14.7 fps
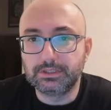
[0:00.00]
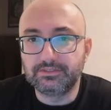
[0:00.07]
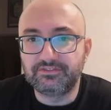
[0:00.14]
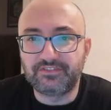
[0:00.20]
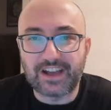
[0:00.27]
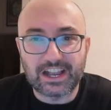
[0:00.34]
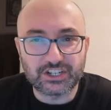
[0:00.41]

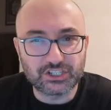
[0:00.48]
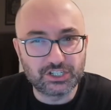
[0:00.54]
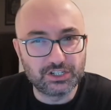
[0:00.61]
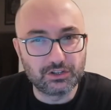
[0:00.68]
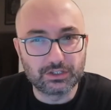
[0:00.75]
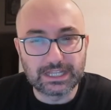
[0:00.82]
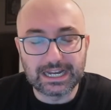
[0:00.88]

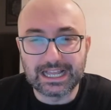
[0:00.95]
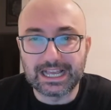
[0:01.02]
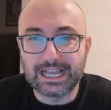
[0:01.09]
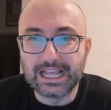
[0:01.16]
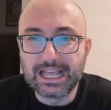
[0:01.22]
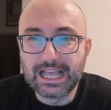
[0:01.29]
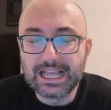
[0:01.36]
fascino
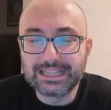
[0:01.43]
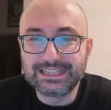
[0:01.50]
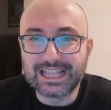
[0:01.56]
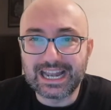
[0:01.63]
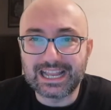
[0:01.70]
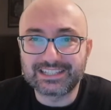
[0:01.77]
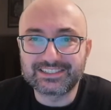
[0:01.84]
della,
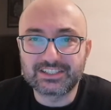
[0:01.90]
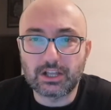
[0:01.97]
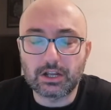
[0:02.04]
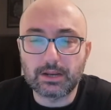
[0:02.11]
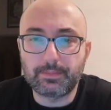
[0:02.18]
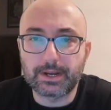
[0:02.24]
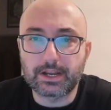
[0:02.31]
della
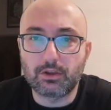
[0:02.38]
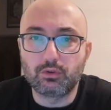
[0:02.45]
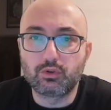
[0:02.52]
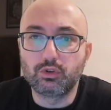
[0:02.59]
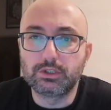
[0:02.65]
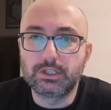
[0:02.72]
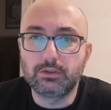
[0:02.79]
storia perché è
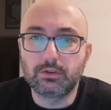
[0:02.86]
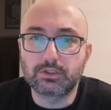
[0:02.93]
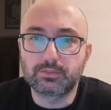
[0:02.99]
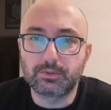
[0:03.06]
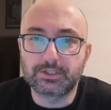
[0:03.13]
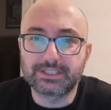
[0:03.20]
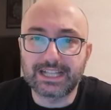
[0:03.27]
un continuo
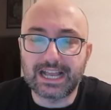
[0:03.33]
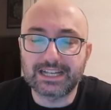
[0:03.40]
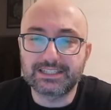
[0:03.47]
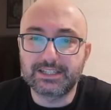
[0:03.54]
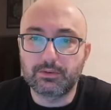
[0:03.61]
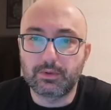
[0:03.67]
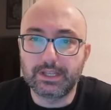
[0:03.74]

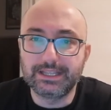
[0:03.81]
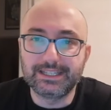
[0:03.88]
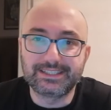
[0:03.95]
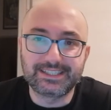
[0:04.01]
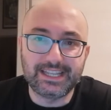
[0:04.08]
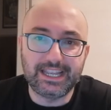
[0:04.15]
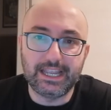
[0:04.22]
spostarsi, quindi
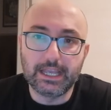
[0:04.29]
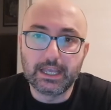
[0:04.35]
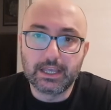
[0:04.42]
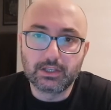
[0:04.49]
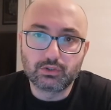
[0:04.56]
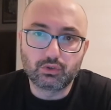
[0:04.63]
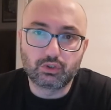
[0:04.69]
sì,
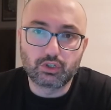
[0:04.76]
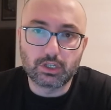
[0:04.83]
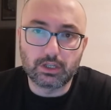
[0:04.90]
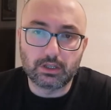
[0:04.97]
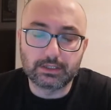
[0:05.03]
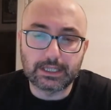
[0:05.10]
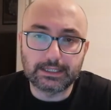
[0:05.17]

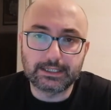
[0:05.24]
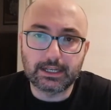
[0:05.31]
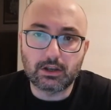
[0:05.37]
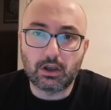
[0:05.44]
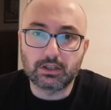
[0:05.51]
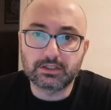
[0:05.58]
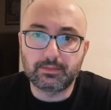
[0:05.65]
succedono tante
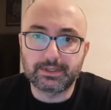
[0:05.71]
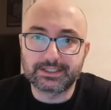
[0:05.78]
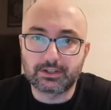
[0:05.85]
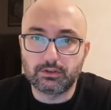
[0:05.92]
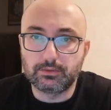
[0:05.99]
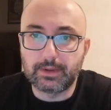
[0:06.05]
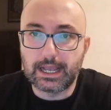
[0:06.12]
cose, ma
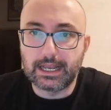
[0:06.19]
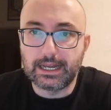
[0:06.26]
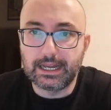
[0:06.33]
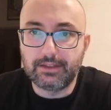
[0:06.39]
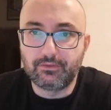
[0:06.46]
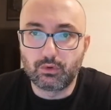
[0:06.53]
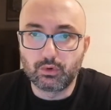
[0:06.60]
secondo me
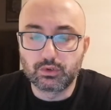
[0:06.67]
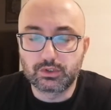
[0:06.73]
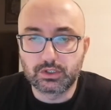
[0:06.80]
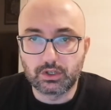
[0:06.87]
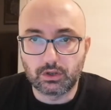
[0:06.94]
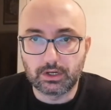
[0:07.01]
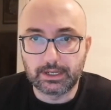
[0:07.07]

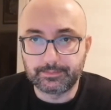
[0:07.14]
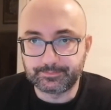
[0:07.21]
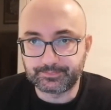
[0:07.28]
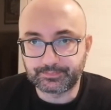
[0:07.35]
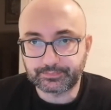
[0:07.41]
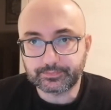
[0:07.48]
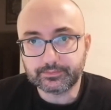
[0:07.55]

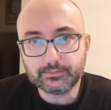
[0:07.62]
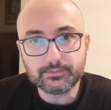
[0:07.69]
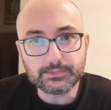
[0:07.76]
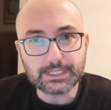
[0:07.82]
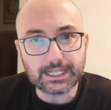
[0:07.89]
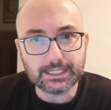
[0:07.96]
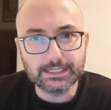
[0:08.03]
l'evoluzione
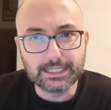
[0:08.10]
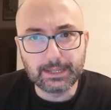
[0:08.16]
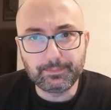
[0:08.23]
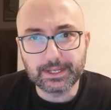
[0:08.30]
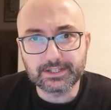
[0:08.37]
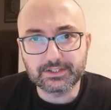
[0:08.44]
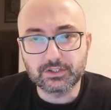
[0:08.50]

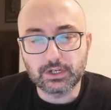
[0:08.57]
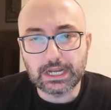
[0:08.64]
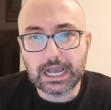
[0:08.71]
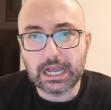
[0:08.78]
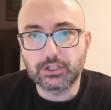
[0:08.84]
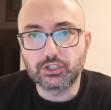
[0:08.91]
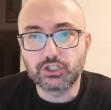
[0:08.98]
dei
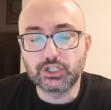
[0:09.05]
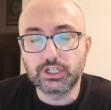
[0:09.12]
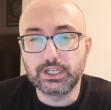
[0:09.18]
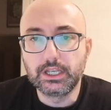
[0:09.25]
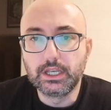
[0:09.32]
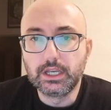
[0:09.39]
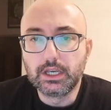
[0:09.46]

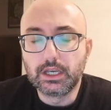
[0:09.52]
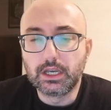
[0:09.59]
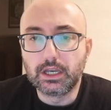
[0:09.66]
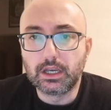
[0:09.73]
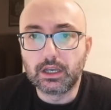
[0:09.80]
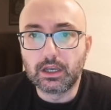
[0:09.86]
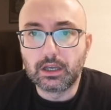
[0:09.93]
personaggi
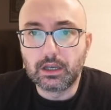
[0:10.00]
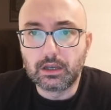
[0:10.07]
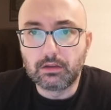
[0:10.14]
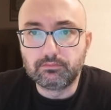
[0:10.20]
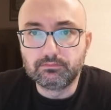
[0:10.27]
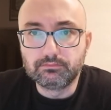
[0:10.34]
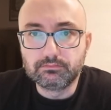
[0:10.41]

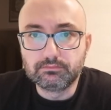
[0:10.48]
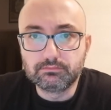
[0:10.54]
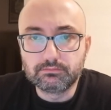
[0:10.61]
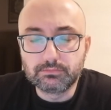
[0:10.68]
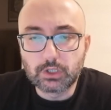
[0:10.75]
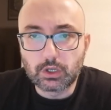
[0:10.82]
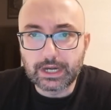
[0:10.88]
eh,
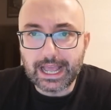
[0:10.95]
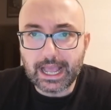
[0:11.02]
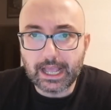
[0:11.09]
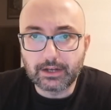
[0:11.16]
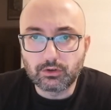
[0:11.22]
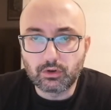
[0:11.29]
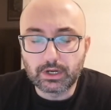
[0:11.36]
non,
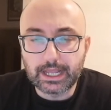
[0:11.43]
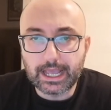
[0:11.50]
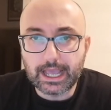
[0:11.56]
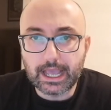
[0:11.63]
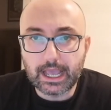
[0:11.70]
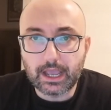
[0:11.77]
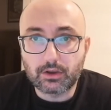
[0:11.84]
è, non
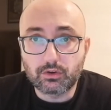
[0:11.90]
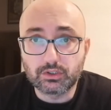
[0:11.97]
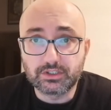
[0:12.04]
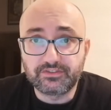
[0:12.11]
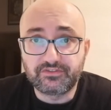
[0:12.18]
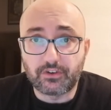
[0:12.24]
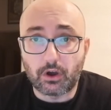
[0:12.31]
è
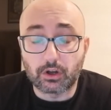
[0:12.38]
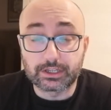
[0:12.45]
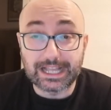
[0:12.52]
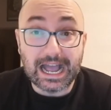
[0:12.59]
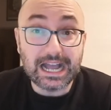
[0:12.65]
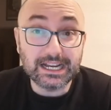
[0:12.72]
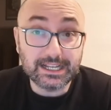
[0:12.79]
così
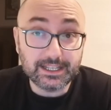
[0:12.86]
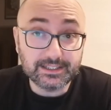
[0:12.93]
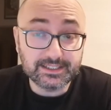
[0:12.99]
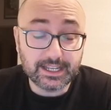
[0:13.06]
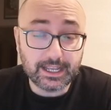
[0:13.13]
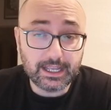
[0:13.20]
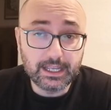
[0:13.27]
forte, anche
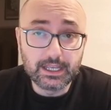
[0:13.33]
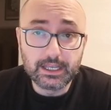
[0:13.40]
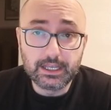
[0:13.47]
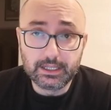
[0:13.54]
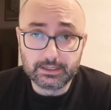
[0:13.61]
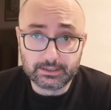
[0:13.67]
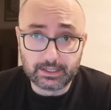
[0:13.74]
se
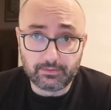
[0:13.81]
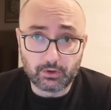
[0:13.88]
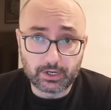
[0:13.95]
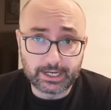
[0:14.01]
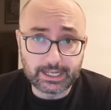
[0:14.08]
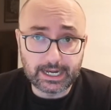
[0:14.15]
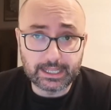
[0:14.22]
devo
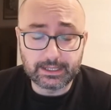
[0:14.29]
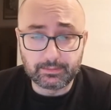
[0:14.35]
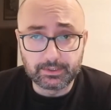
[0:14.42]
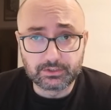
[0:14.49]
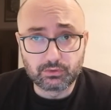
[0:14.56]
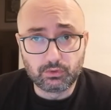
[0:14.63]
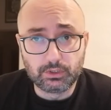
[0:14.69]

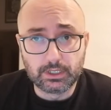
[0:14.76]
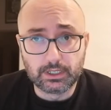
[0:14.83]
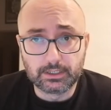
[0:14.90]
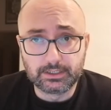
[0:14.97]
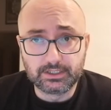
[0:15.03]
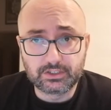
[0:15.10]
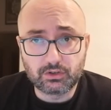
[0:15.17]
ricredermi
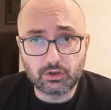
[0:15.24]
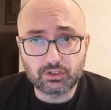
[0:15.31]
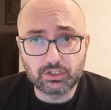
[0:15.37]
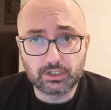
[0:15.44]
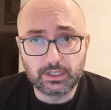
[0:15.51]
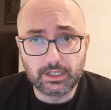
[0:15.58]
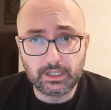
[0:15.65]
sul
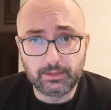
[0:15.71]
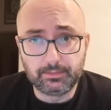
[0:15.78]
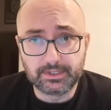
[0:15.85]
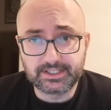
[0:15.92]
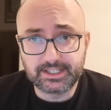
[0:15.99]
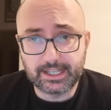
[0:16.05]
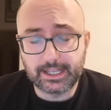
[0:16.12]
discorso di
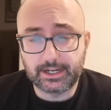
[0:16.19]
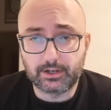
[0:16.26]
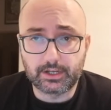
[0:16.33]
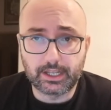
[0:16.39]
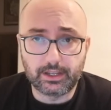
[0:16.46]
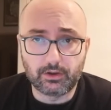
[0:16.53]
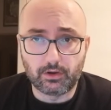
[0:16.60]
Misterio
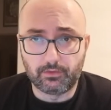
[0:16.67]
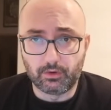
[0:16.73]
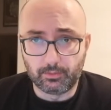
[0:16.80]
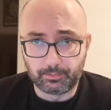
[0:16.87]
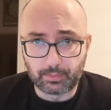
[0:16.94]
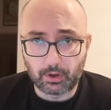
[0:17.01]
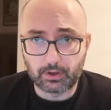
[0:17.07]
che io avevo
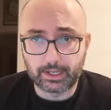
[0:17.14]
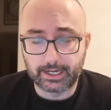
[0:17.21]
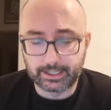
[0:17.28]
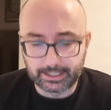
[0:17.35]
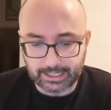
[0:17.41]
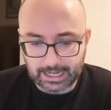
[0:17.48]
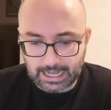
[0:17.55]
un po'
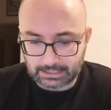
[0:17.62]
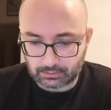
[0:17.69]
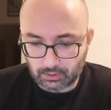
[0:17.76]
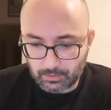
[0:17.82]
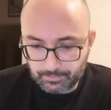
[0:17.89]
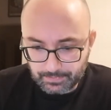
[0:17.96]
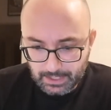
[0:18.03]

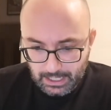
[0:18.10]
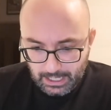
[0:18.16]
criticato.